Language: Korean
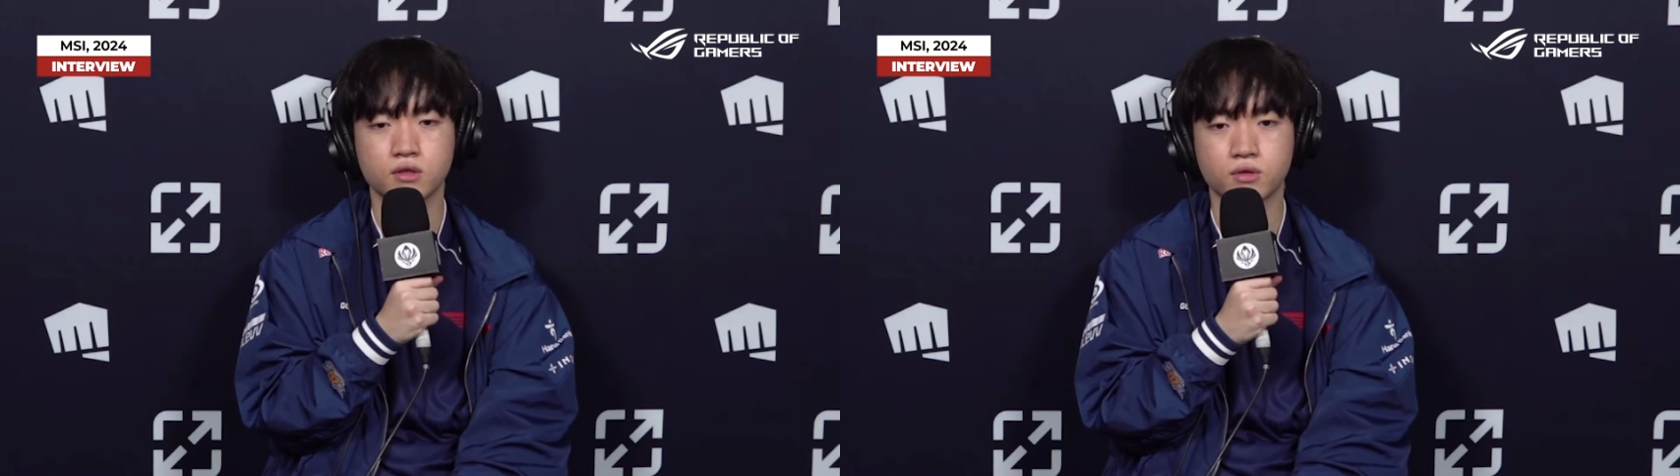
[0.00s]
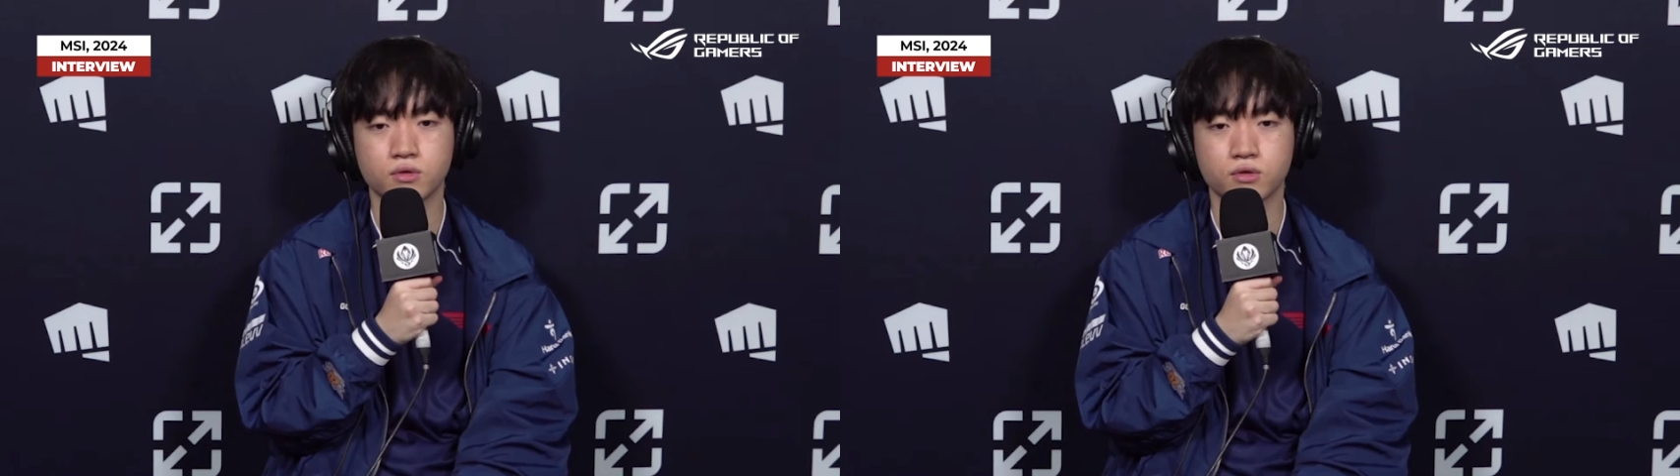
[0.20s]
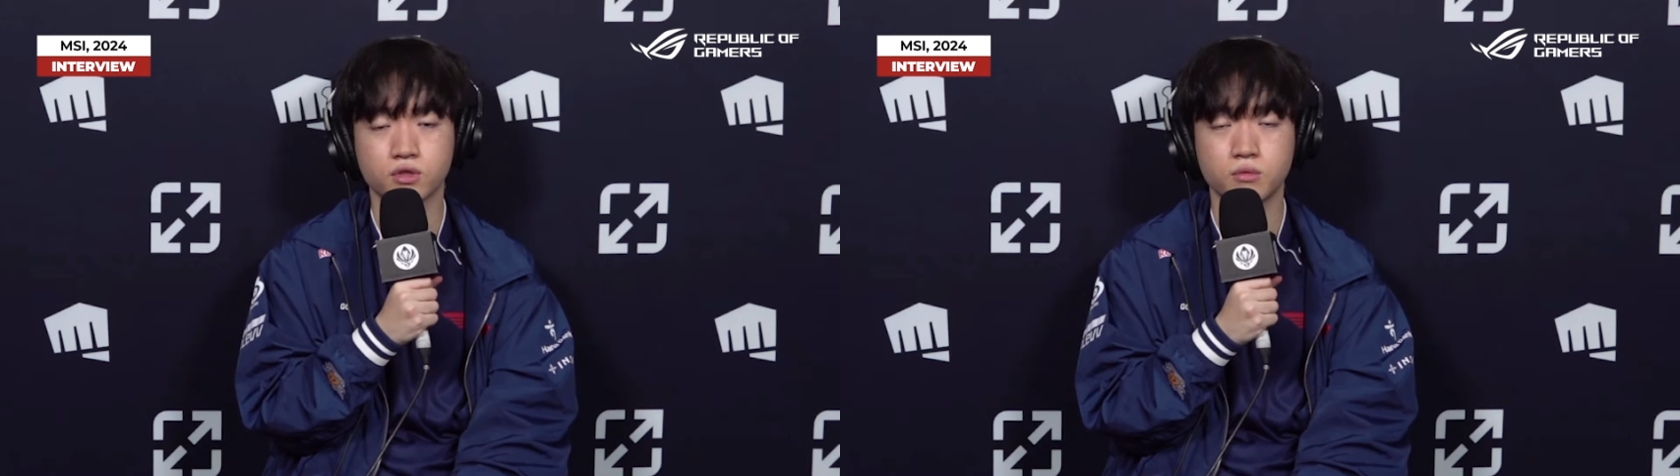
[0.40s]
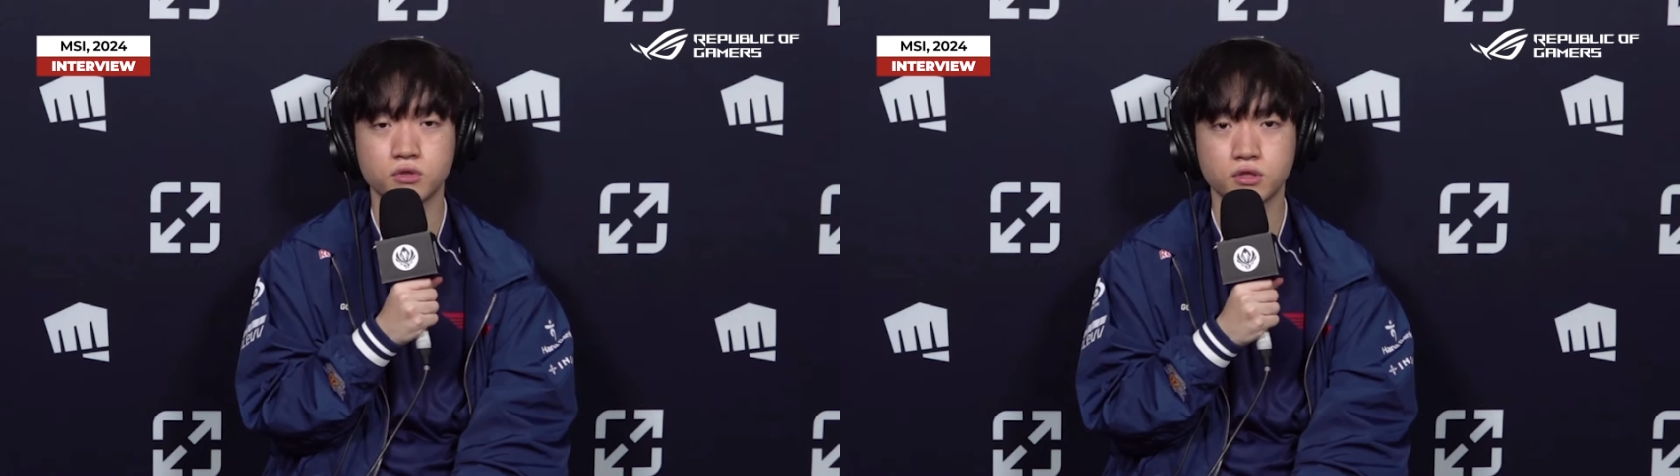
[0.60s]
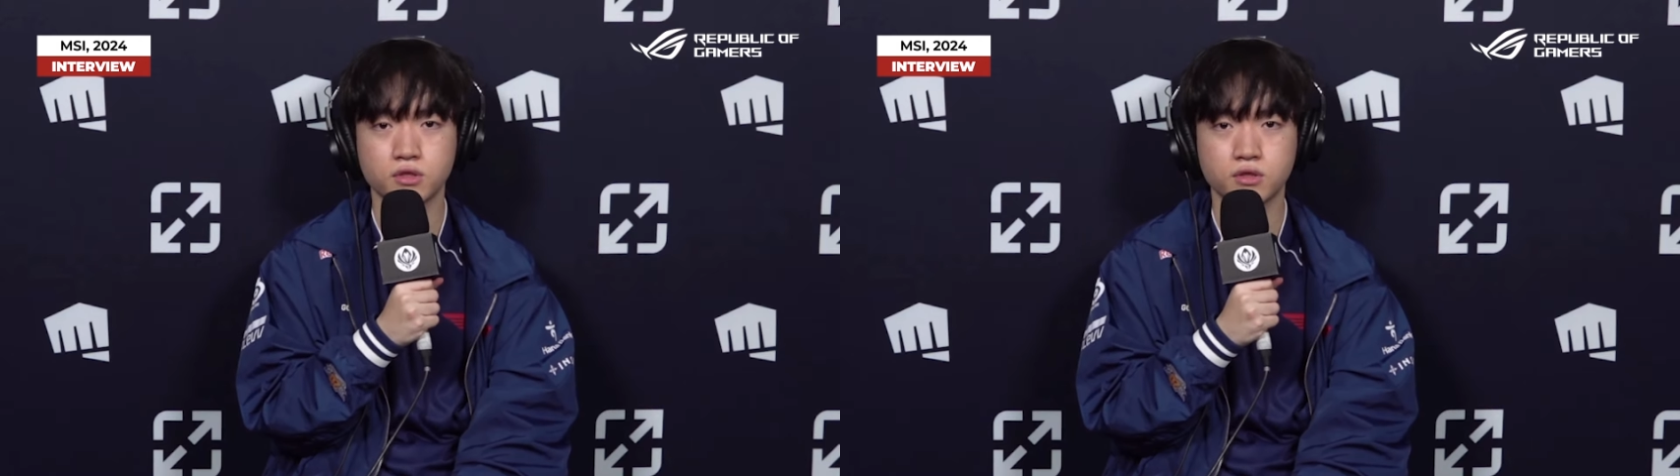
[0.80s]
그리고
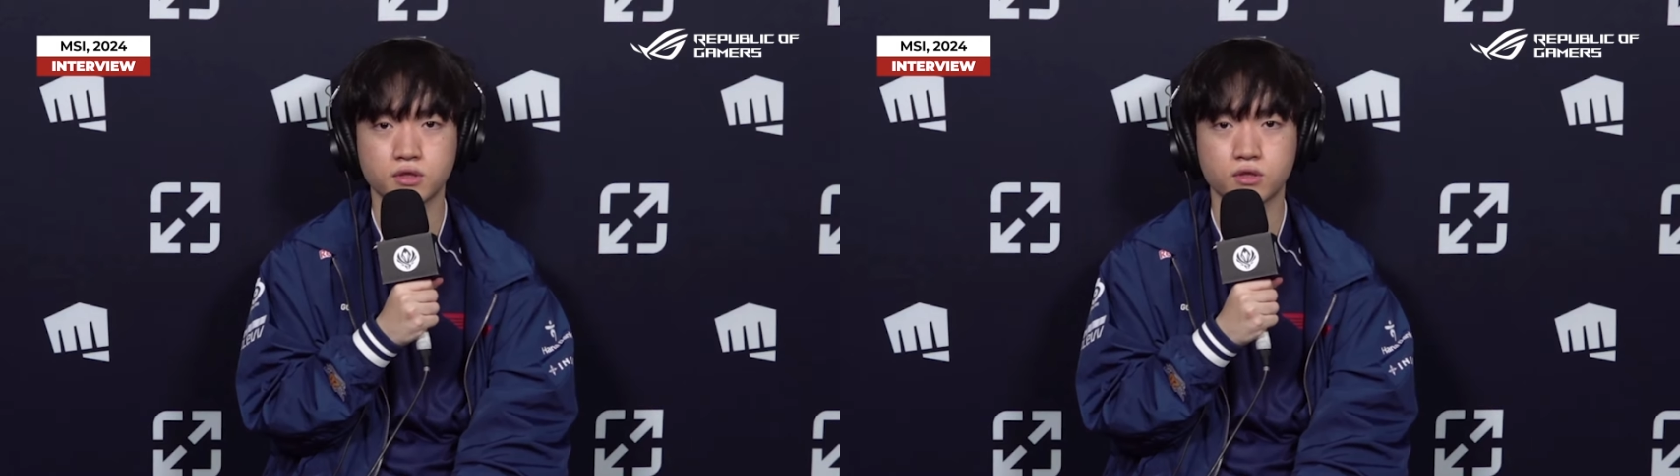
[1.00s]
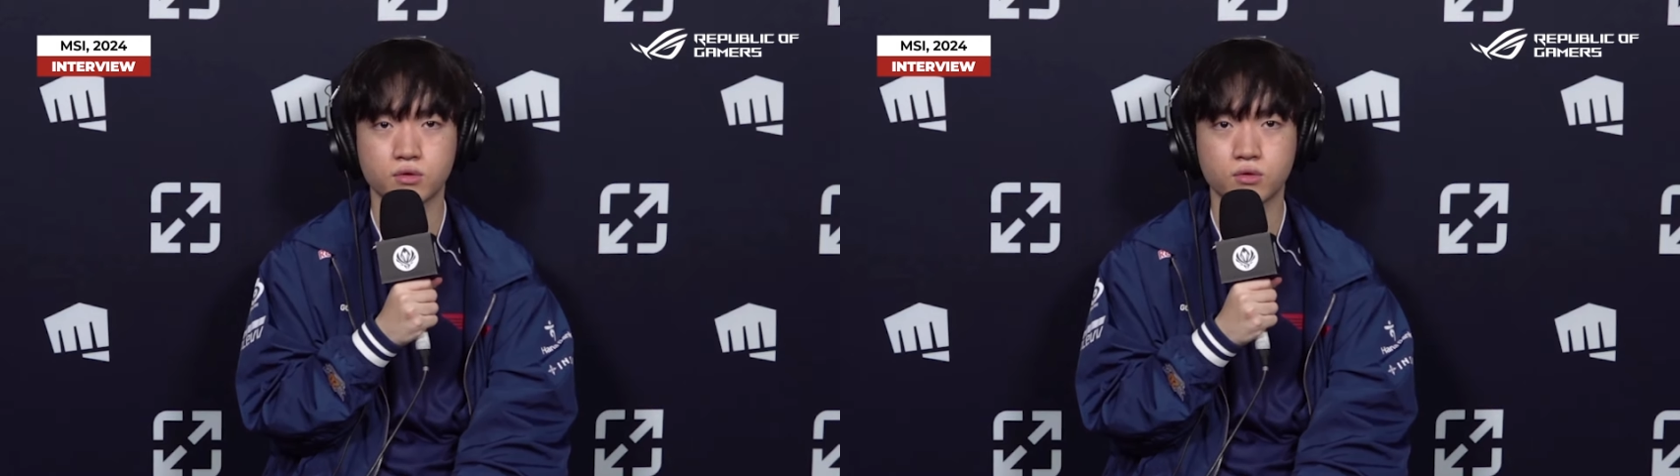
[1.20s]
서머 시즌 같은